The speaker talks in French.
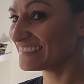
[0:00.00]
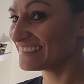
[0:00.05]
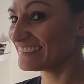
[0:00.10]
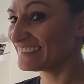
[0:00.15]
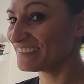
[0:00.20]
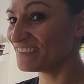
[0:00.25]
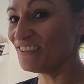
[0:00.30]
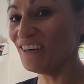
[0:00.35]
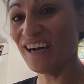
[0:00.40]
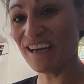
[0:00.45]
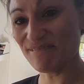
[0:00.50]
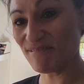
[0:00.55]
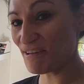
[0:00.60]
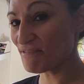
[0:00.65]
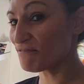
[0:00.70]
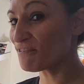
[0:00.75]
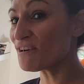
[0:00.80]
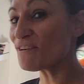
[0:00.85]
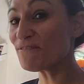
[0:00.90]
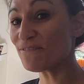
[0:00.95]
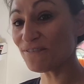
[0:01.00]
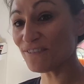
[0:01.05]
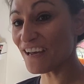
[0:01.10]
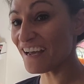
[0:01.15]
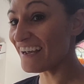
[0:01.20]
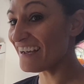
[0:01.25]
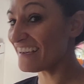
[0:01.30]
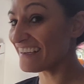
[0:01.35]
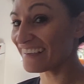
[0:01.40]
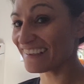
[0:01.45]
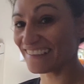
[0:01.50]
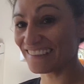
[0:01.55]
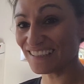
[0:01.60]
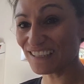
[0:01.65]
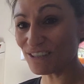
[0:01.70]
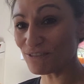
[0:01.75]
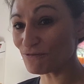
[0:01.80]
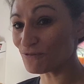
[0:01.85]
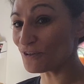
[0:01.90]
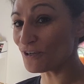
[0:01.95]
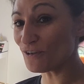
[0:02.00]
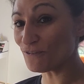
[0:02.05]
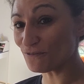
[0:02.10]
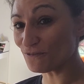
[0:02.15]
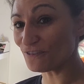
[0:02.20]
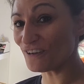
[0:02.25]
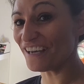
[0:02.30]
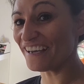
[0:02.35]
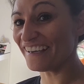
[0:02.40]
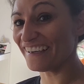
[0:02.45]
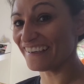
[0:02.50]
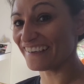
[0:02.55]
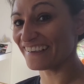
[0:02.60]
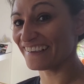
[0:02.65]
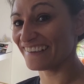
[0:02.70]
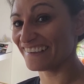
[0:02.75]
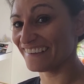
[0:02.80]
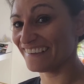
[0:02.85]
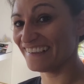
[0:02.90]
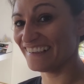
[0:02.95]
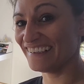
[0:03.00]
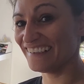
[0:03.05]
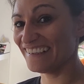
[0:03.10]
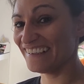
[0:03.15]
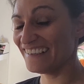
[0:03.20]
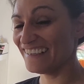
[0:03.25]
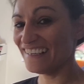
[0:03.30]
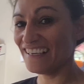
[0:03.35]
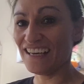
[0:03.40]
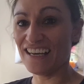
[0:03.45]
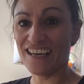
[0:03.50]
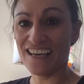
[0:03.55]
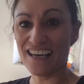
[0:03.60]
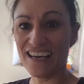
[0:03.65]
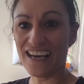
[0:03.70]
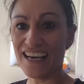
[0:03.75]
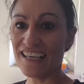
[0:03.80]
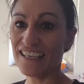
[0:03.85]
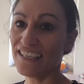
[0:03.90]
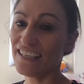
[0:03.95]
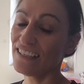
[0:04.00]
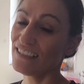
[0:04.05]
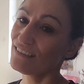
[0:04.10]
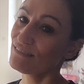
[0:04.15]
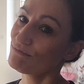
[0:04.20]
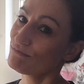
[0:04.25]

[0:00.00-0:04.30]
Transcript: Oui, mais il faut le faire Il faut le faire Allez